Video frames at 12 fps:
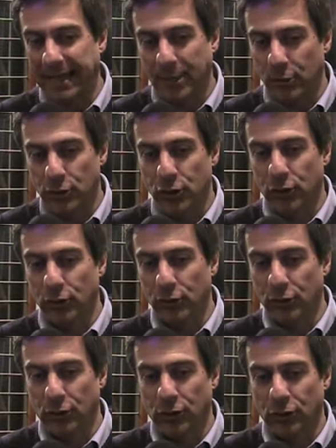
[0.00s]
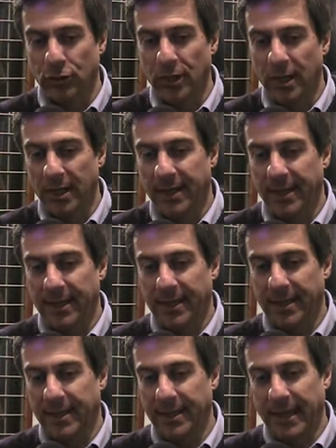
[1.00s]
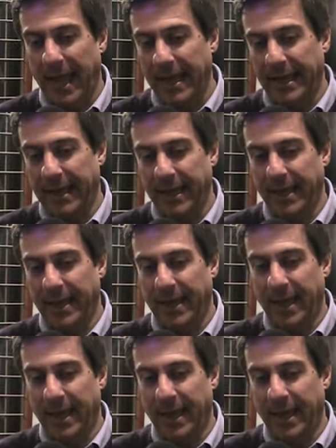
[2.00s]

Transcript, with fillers: e non solo eh, anche